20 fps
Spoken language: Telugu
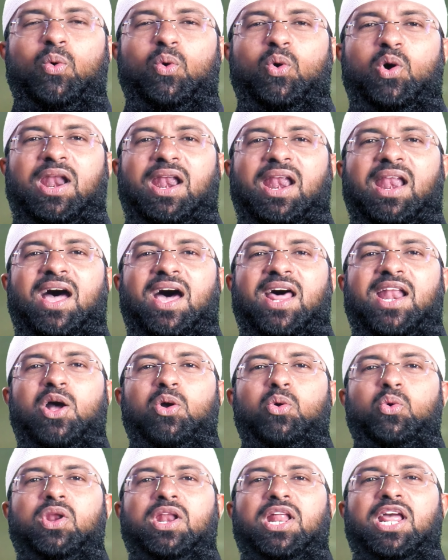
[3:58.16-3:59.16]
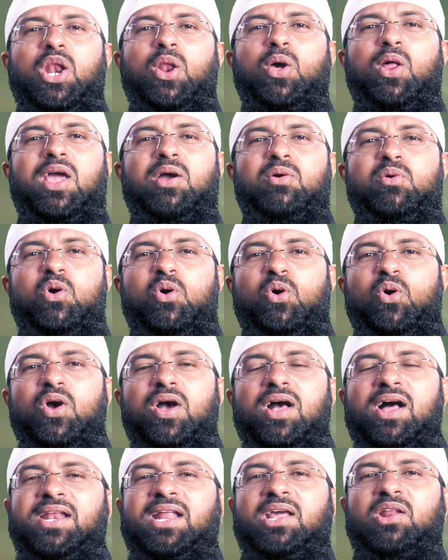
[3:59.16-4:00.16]
ఓ అల్లా నాకు నీళ్లు లేవు
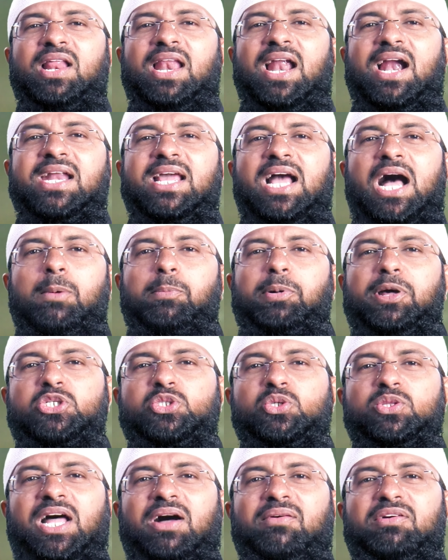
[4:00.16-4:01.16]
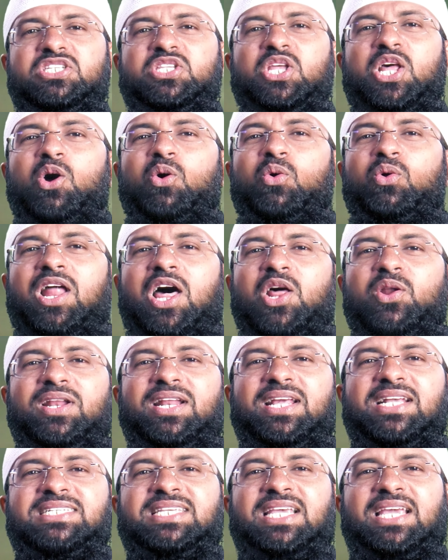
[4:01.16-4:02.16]
నేను ఇలాంటి అపరిశుద్ధ అవస్థలో ఉన్నాను
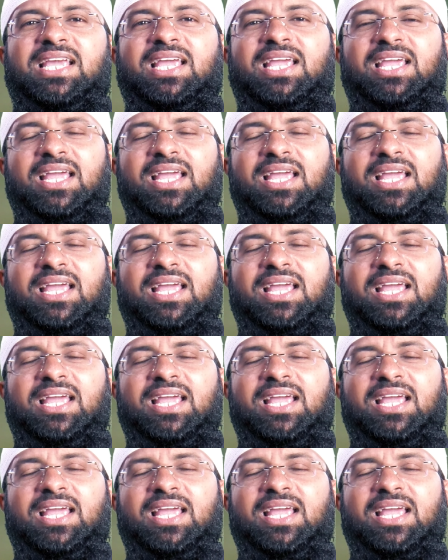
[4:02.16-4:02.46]
అనేసి